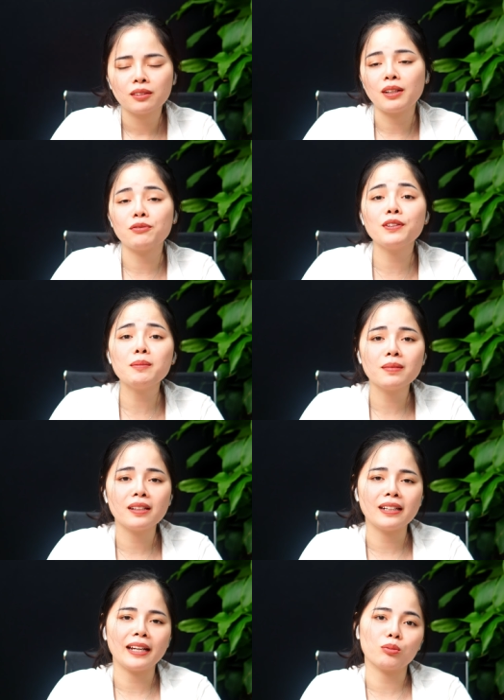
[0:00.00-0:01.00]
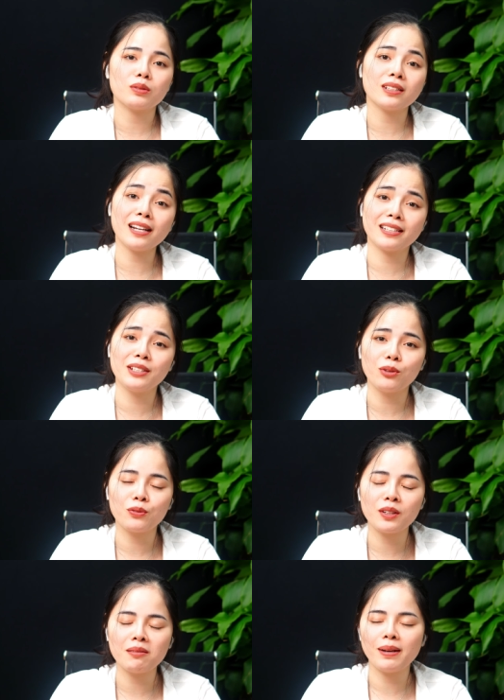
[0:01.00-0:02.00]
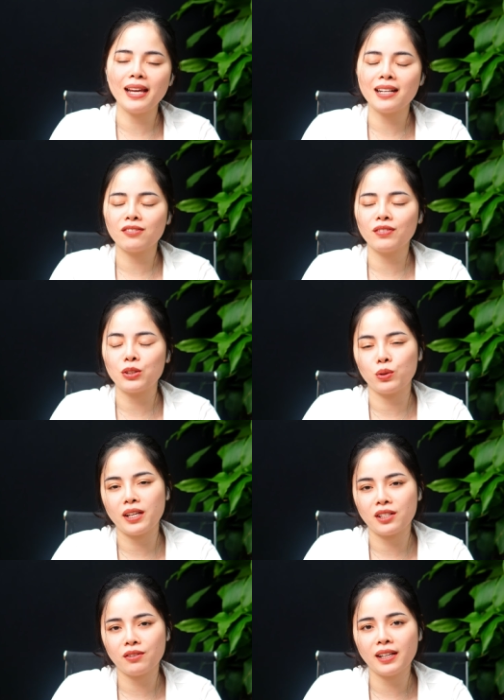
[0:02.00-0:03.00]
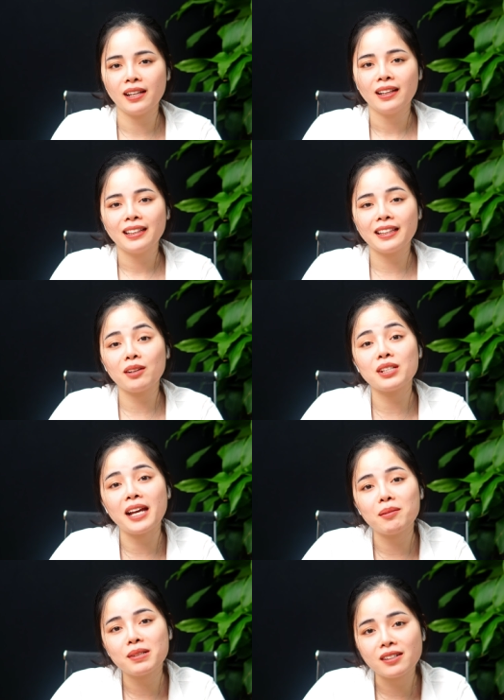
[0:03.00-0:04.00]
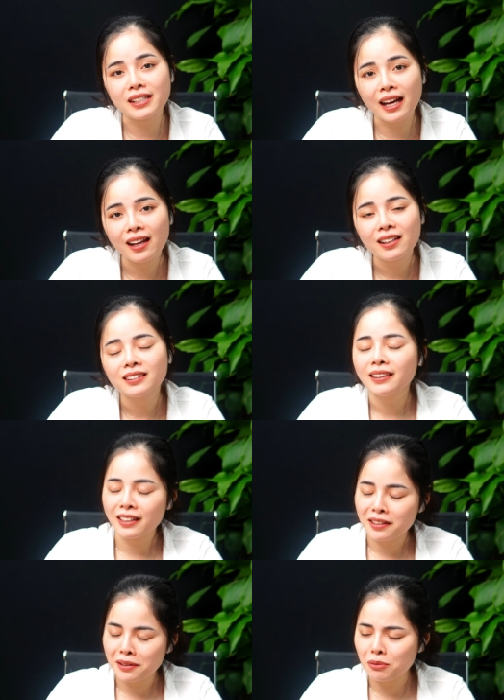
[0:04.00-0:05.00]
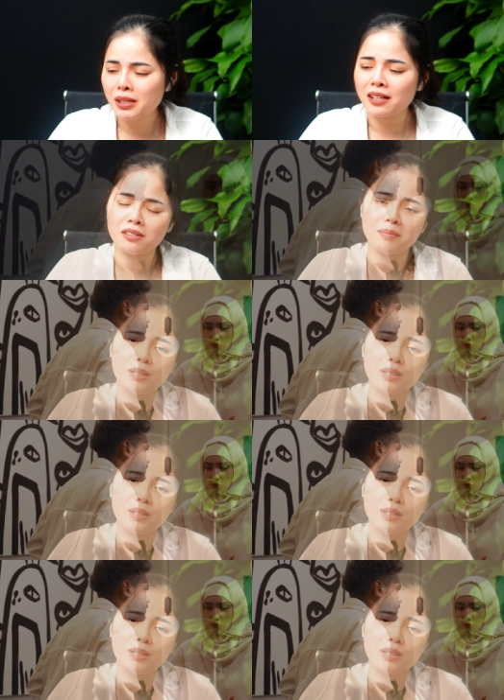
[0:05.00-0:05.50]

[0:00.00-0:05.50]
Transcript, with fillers: Và phim lần này cũng rất là chiều phim lên về chủ đề như vậy. Thế theo chị em bây giờ nhá, thì nếu giả sử